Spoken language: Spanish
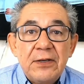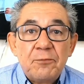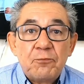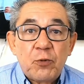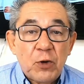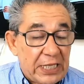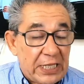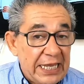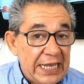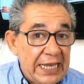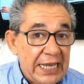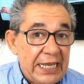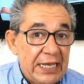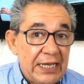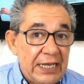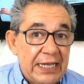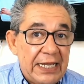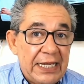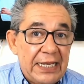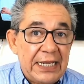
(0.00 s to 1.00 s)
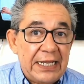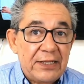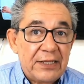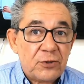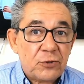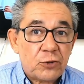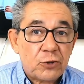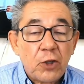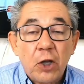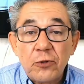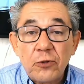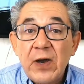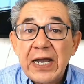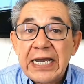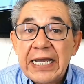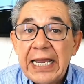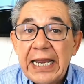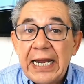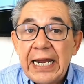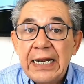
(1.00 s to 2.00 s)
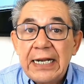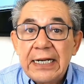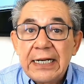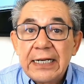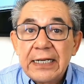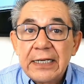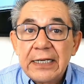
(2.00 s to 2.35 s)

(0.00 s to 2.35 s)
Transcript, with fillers: Porque todo aquel